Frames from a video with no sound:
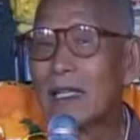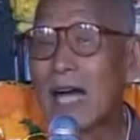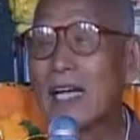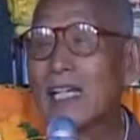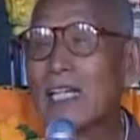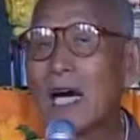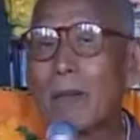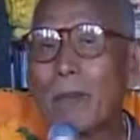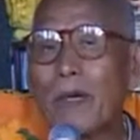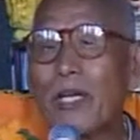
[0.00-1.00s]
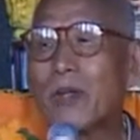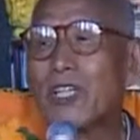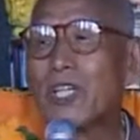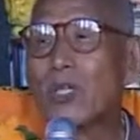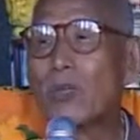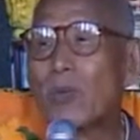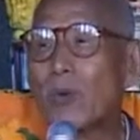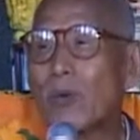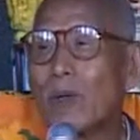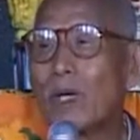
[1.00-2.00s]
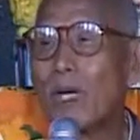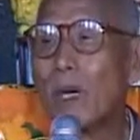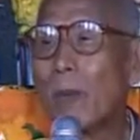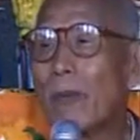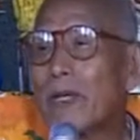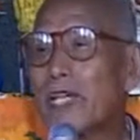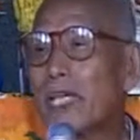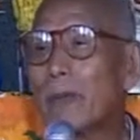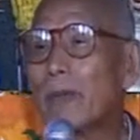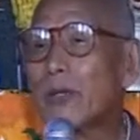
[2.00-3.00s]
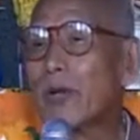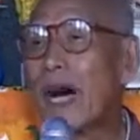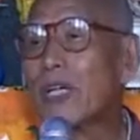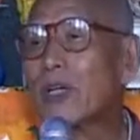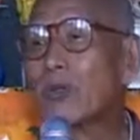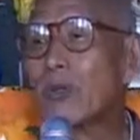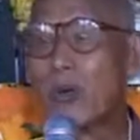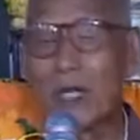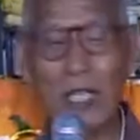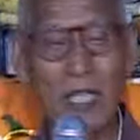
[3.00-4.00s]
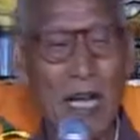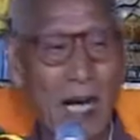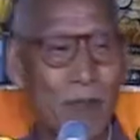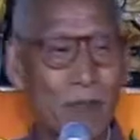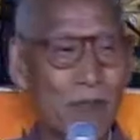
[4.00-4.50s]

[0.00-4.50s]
但是他不由自主，不知不觉就做错事了。